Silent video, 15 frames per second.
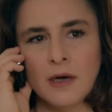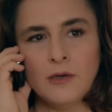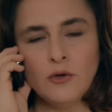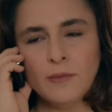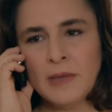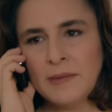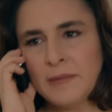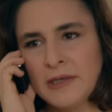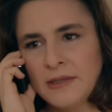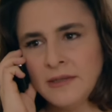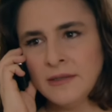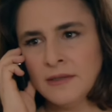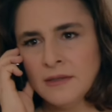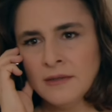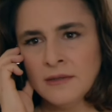¿Aló,
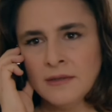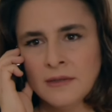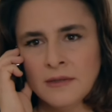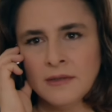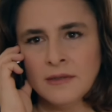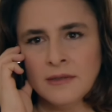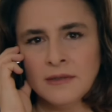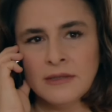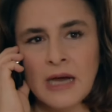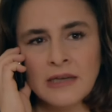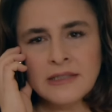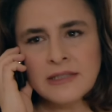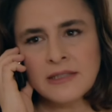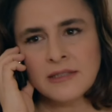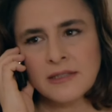Mehmet?
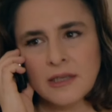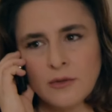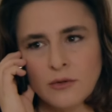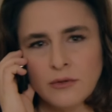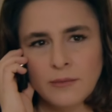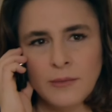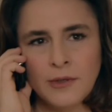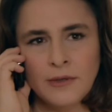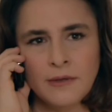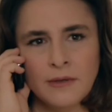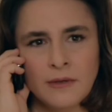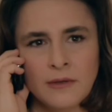¿Todavía no sales?